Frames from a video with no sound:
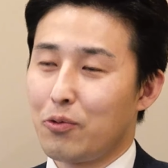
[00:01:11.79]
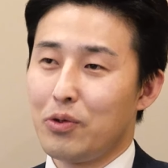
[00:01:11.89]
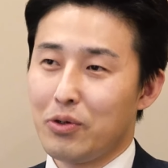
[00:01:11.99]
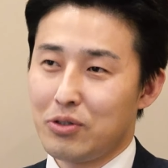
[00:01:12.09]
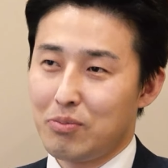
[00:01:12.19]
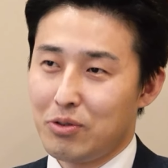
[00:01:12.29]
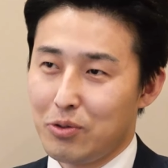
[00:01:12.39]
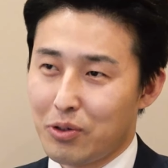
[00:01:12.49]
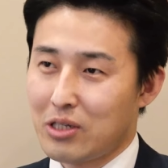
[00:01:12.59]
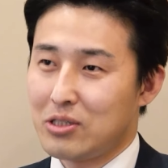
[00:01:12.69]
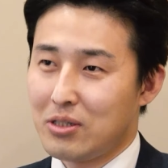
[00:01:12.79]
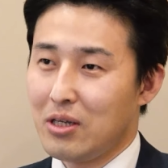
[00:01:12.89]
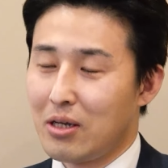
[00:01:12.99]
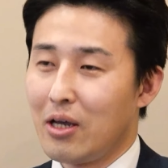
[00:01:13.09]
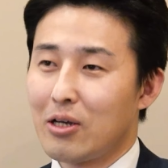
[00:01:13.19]
위원님들도
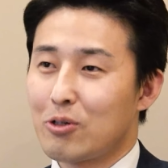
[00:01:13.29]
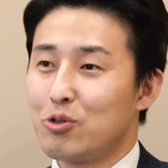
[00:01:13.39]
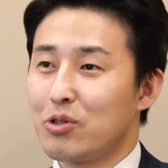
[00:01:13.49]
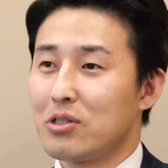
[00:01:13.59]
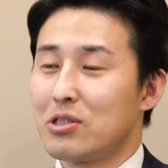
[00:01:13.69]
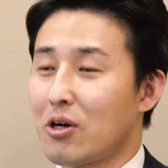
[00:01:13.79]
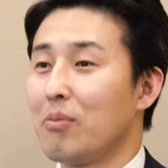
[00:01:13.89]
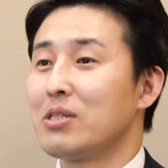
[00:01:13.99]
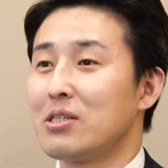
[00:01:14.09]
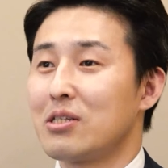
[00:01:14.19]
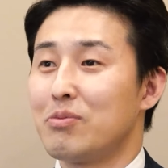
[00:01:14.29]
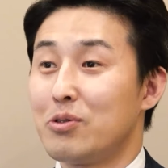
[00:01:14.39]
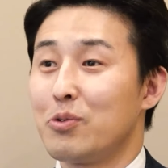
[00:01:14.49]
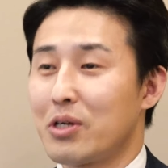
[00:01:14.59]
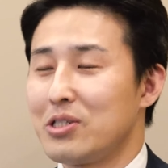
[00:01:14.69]
계신데 그 중에는 이제
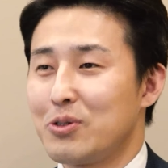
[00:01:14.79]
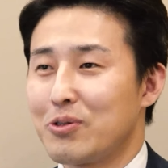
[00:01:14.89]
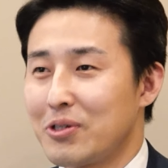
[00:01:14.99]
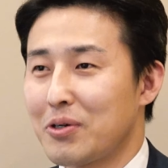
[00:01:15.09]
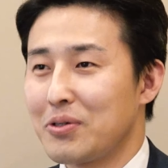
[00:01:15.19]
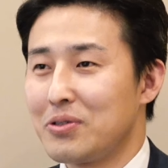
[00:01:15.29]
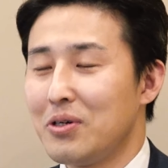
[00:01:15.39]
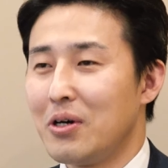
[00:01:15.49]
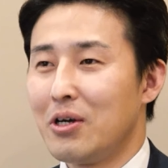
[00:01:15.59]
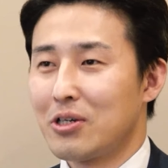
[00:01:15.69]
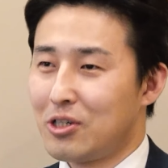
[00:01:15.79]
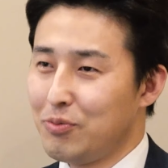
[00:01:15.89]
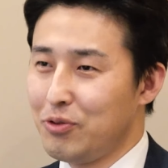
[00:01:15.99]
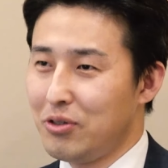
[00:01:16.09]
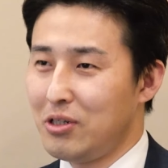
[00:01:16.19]
검사장님들도 계시고 그렇거든요.
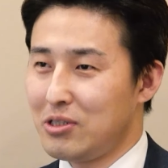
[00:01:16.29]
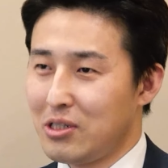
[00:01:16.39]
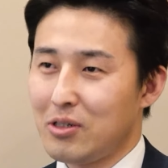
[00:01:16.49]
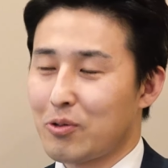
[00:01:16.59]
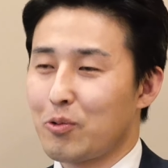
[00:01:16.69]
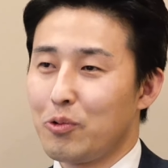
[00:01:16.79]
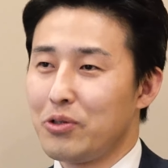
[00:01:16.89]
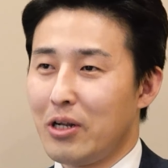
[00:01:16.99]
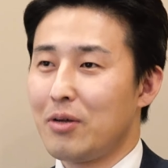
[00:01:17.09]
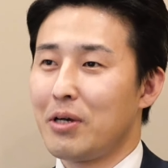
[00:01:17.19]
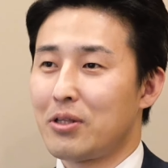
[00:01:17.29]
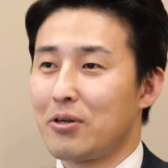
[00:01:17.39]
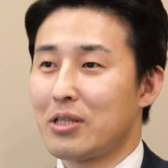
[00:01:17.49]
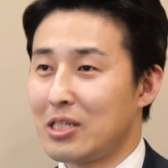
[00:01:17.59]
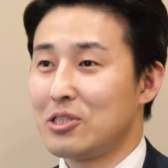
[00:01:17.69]
그분들이 이제 골드
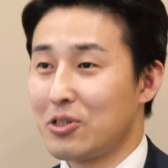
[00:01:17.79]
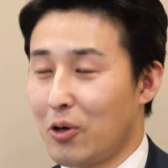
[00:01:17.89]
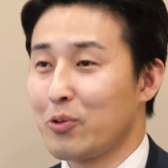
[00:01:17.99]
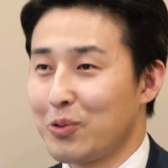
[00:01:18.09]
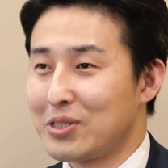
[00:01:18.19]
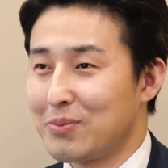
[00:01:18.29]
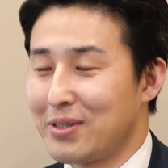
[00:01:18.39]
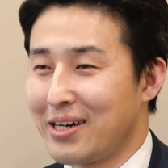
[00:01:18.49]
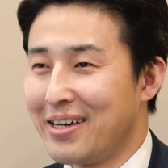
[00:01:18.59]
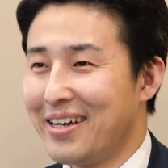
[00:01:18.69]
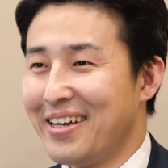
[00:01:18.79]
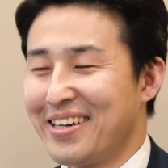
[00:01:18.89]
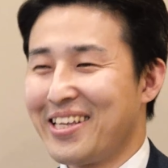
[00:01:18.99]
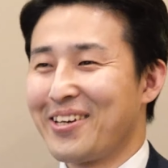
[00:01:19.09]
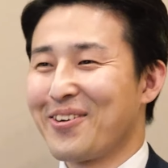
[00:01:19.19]
엘리베이터를 타시는 경우도 있습니다.
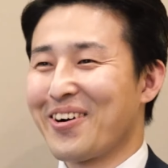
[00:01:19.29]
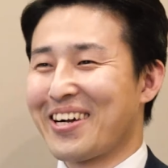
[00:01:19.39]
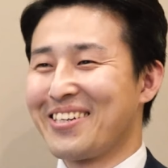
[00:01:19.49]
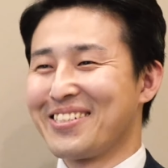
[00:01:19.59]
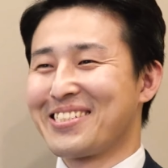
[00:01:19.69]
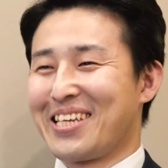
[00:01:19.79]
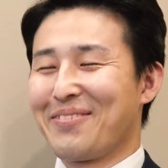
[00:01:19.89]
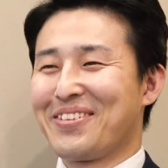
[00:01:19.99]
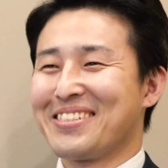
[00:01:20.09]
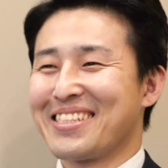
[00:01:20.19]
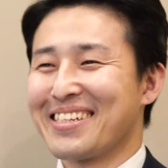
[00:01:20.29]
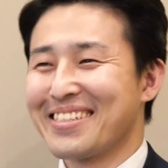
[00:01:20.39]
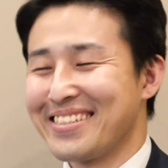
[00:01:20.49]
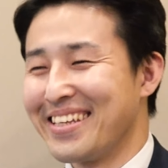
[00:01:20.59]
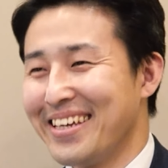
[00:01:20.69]
근데 이거와 관련해서 재밌는
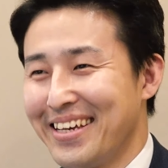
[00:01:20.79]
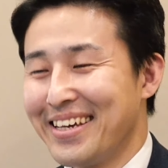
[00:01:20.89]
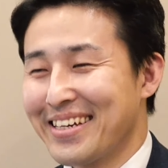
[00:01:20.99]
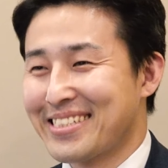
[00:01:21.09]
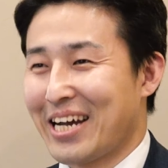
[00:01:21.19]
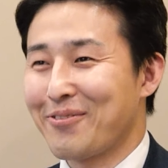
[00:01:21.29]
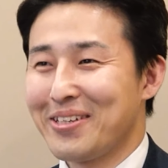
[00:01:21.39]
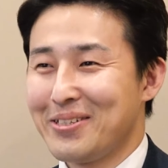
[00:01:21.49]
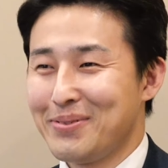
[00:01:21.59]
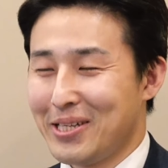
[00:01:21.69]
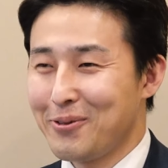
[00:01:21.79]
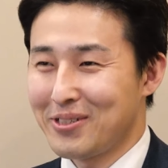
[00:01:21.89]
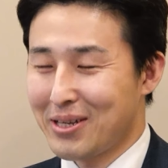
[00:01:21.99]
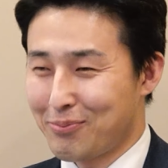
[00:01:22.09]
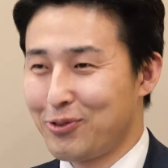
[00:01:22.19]
사항은 장관님이 새로
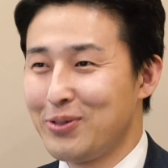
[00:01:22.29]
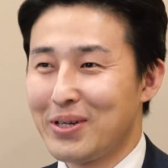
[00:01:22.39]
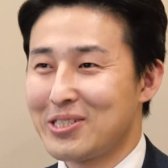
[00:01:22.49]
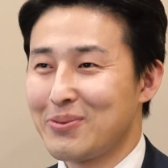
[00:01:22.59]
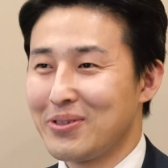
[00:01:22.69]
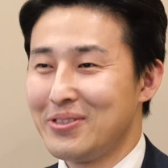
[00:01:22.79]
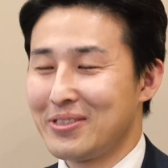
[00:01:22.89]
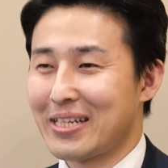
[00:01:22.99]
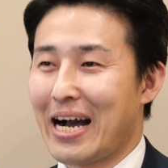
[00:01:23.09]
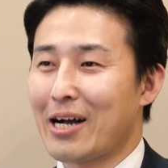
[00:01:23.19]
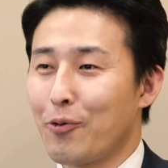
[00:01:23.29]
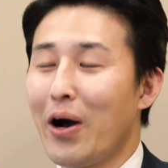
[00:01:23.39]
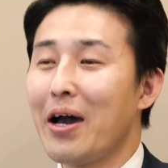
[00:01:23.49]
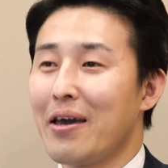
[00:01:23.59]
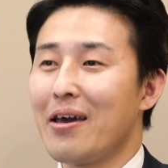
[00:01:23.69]
이렇게 부임하시면은 각
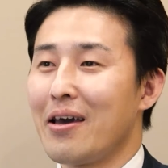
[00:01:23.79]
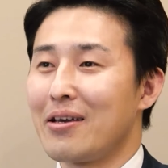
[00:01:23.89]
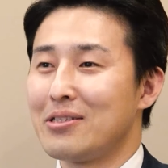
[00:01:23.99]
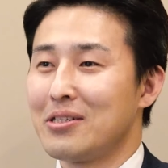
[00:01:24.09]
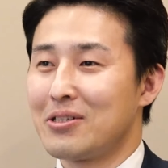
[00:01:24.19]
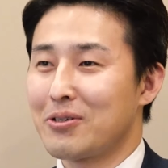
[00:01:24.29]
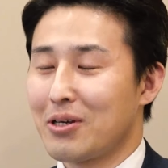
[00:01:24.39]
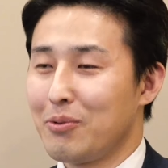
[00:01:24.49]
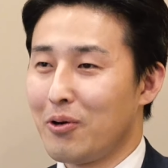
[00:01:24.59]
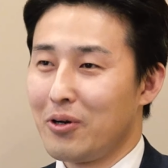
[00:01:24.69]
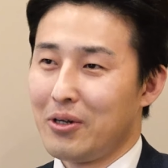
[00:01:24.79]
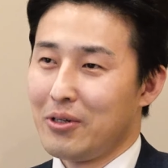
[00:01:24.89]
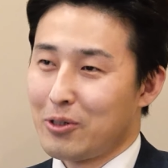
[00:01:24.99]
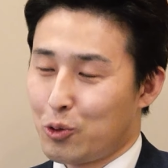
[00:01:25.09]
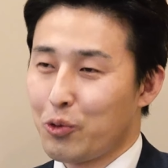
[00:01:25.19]
과에 이제 이렇게 뭐
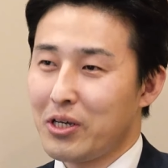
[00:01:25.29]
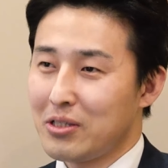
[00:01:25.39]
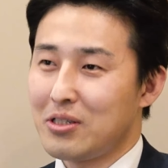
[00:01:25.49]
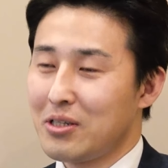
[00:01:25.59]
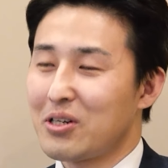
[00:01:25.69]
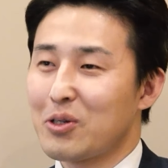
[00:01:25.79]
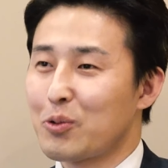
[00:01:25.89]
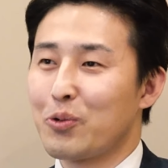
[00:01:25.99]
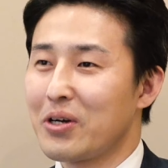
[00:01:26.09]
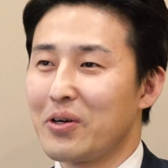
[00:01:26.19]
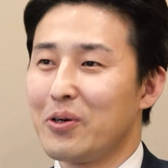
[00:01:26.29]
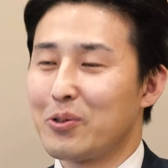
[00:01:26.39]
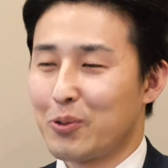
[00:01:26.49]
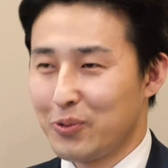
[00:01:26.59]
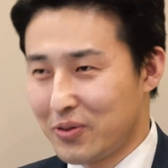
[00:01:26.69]
종이 같은 게 이렇게 돌아요.
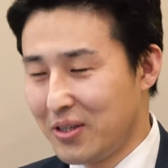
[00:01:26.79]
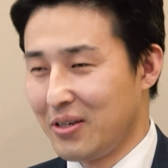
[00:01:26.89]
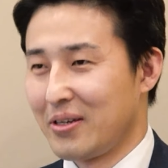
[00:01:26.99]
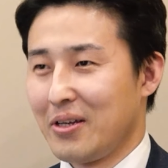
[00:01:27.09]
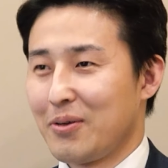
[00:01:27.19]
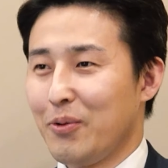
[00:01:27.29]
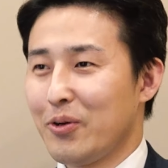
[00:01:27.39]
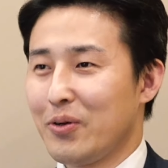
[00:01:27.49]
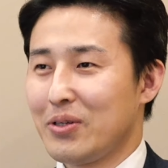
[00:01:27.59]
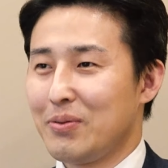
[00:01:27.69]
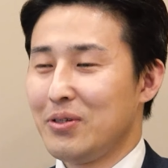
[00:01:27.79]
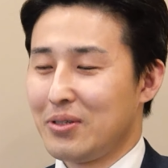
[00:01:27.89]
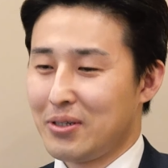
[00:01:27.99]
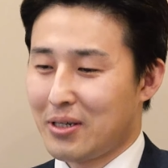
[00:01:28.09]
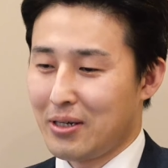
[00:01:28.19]
도는데 뭐라고
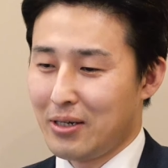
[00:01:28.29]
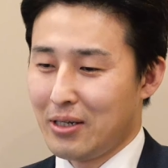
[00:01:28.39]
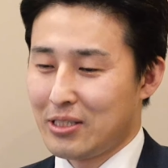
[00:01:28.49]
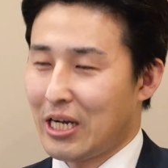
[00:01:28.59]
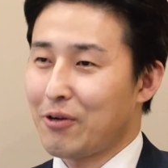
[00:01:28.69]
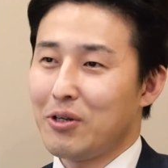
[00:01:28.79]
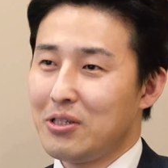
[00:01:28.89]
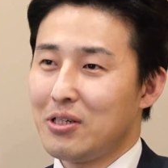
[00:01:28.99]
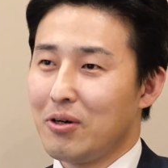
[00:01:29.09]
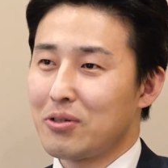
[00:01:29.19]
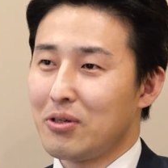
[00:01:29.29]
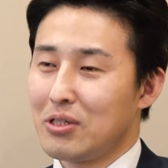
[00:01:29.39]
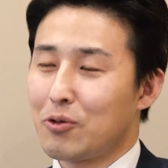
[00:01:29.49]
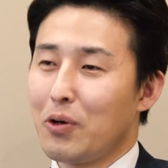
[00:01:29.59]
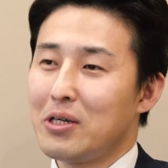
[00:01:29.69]
하냐면은 이렇게 장관님과 어떤
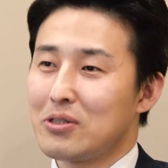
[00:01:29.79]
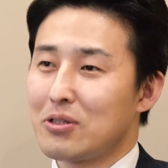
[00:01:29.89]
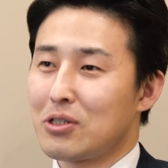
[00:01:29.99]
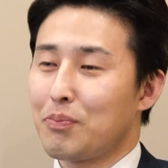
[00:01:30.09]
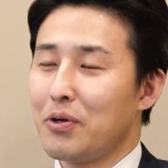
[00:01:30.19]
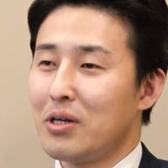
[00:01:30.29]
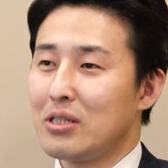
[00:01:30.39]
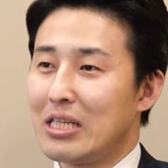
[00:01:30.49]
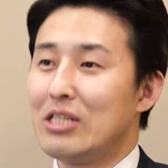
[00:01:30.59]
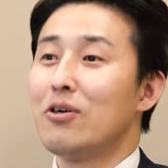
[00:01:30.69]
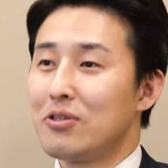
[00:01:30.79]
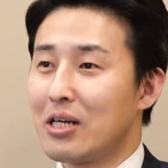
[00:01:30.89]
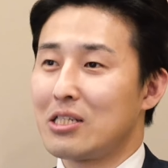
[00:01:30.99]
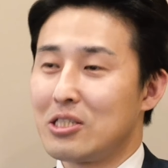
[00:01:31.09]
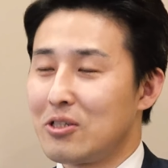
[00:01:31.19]
이 과에서 특별한 인연을
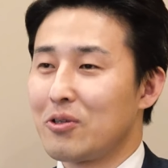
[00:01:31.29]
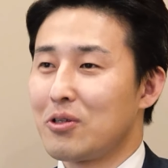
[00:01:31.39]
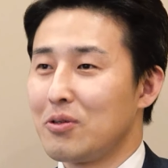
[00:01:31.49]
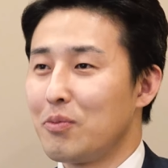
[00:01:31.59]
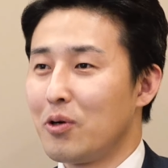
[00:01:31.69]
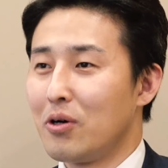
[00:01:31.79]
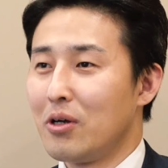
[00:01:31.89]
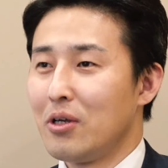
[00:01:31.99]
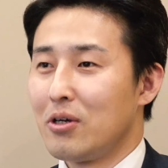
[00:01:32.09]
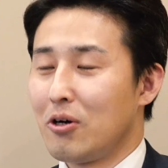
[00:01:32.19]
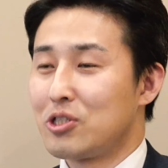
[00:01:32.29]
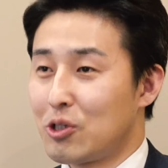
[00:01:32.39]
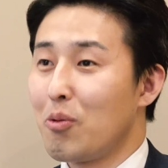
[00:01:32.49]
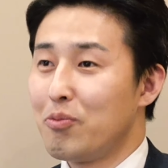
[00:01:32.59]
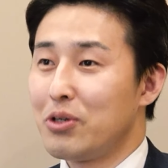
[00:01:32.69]
가진 어떤 뭐 어,
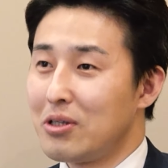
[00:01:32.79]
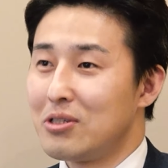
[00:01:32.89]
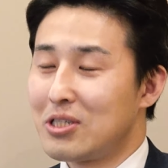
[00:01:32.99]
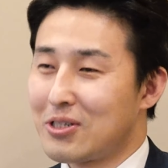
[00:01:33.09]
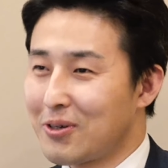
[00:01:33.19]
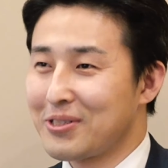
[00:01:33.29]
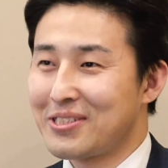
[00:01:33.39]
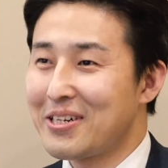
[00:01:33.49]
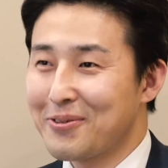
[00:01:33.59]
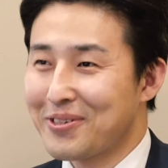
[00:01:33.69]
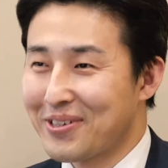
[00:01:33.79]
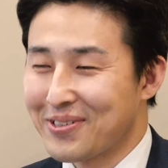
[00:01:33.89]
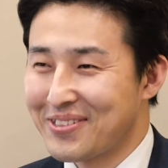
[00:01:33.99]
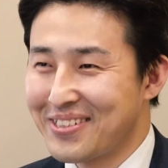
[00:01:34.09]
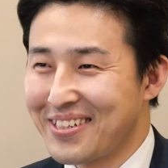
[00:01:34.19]
직원분이 있는지 그런 거 쓰라고
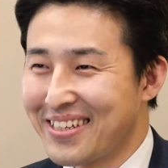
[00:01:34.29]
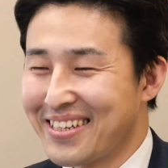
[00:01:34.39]
그러거든요.